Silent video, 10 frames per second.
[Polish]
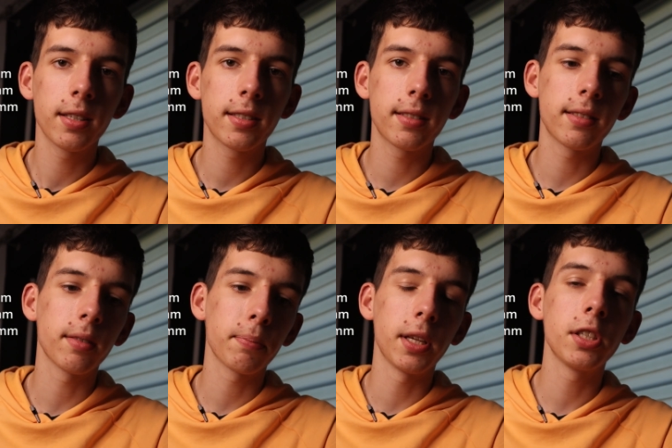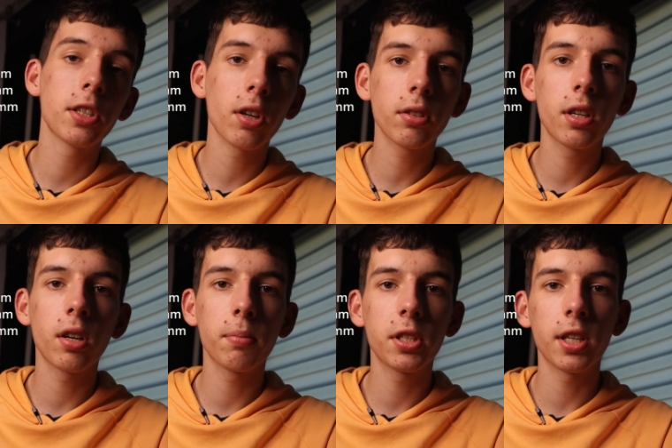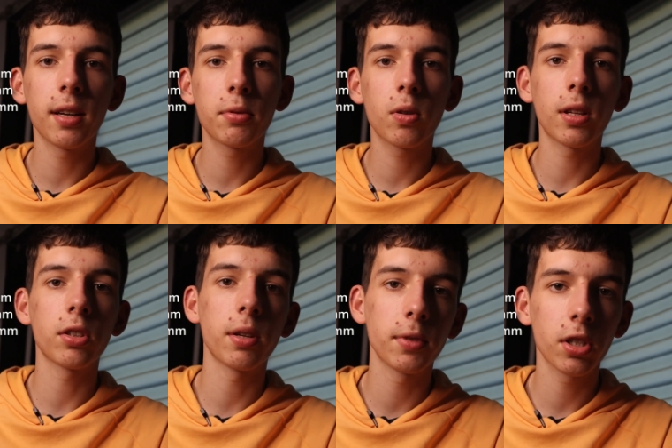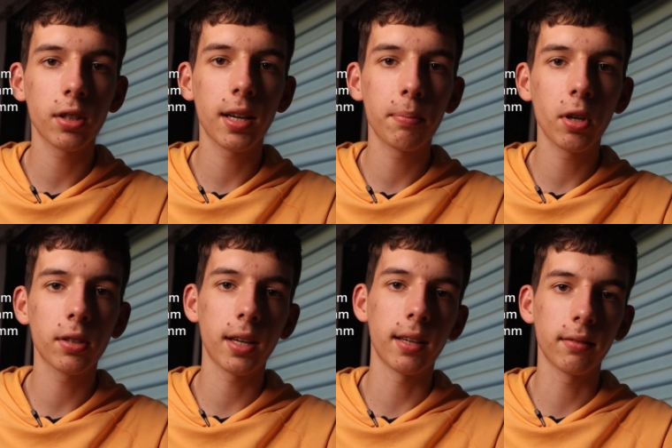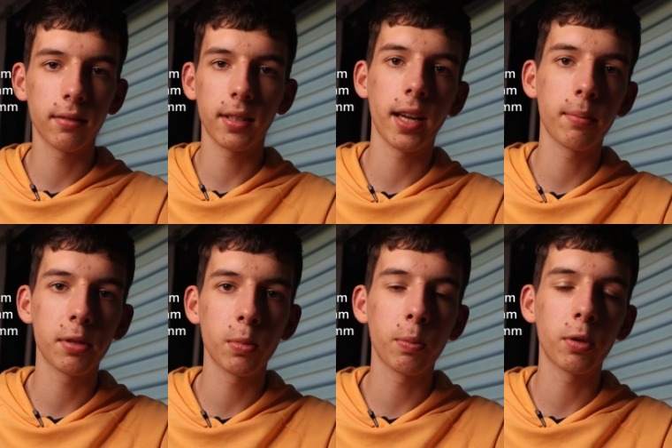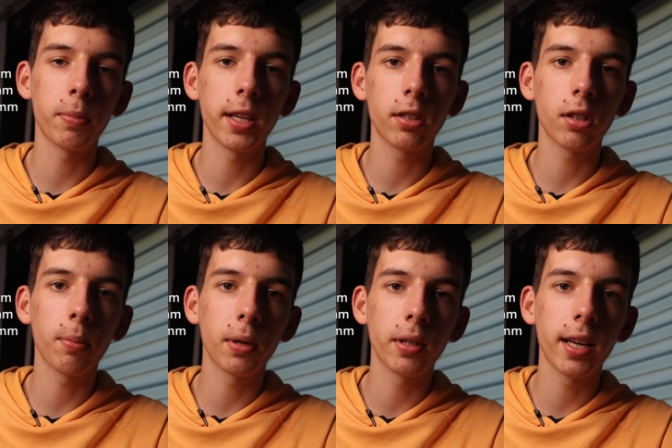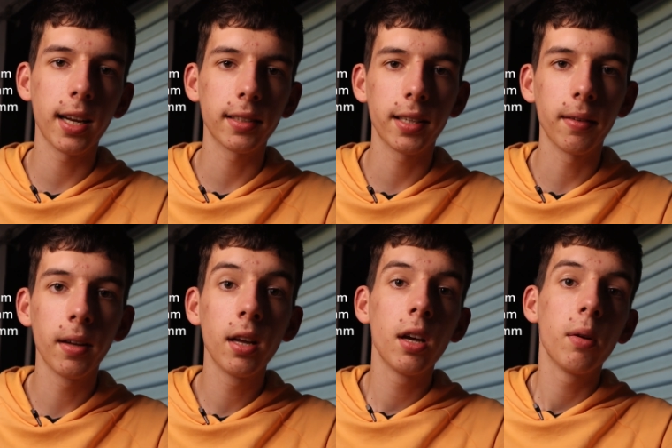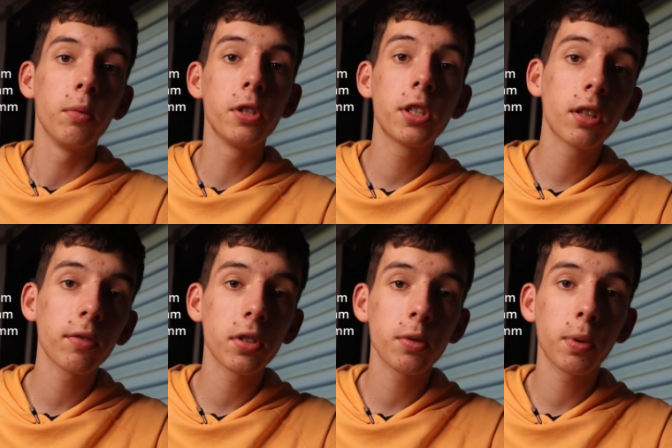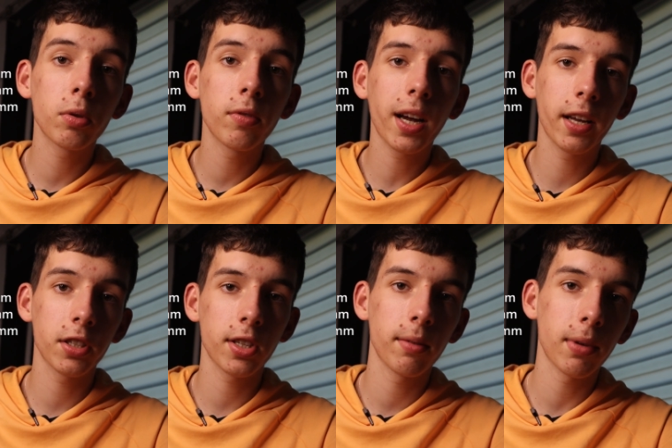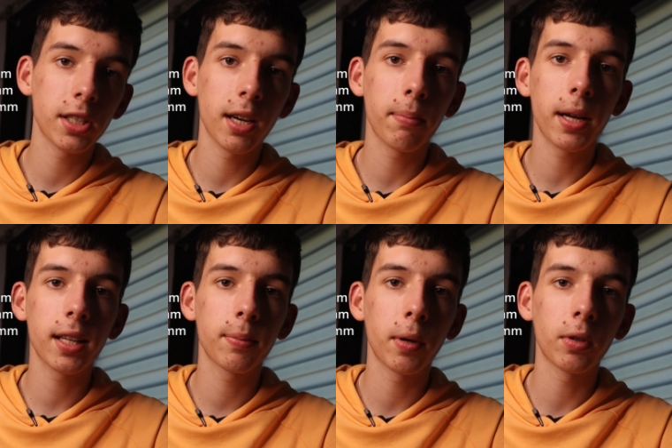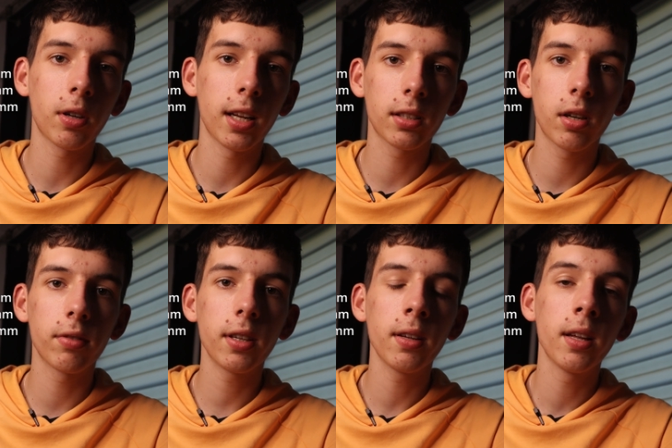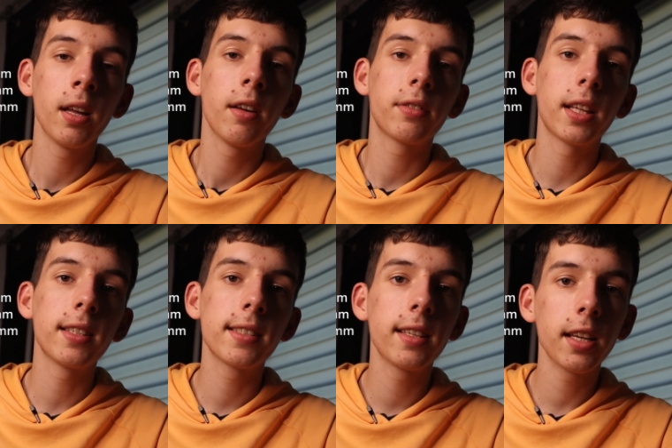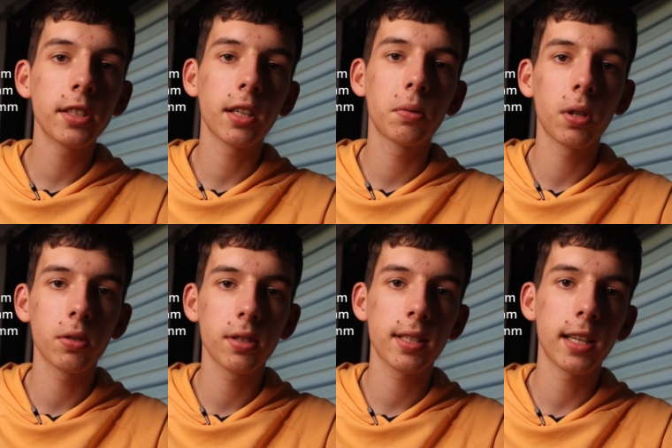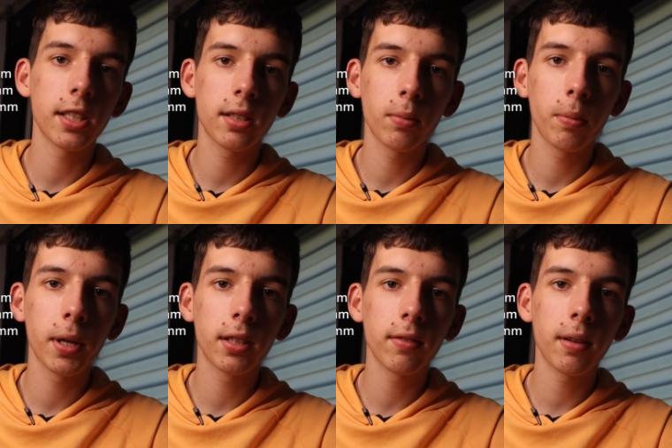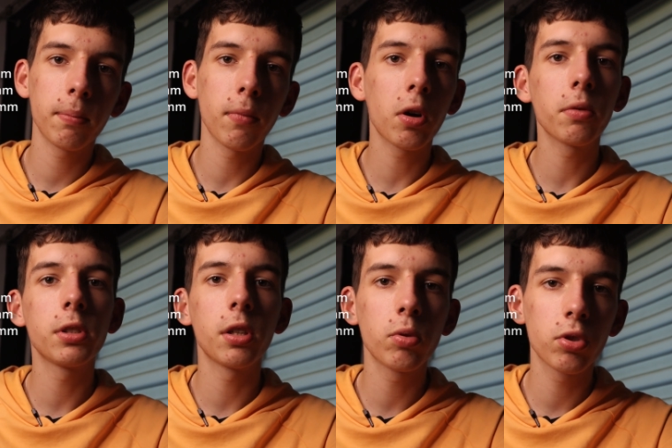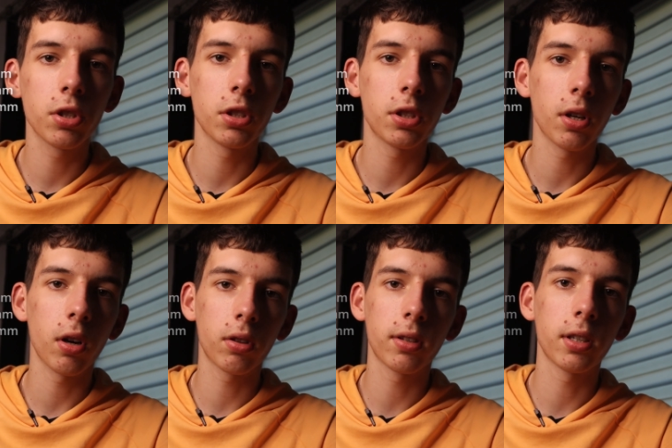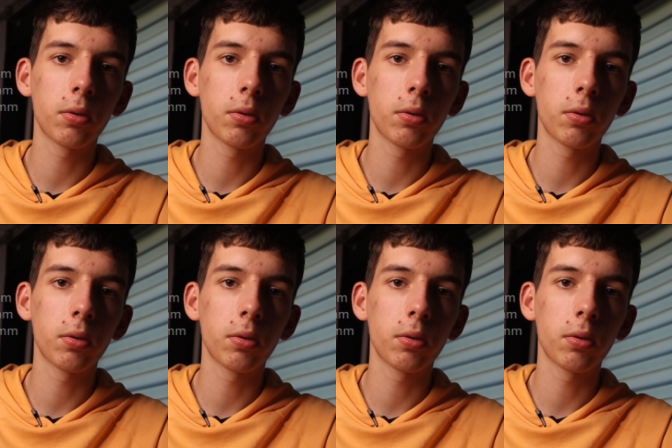z 50 robi się na przykład 85, tak jakbyśmy podpięli to do pełnej klatki. Musicie to wziąć pod uwagę, jeżeli macie aparat pełnoklatkowy, wtedy zdjęcia, które uzyskacie tym obiektywem mogą się różnić od tych,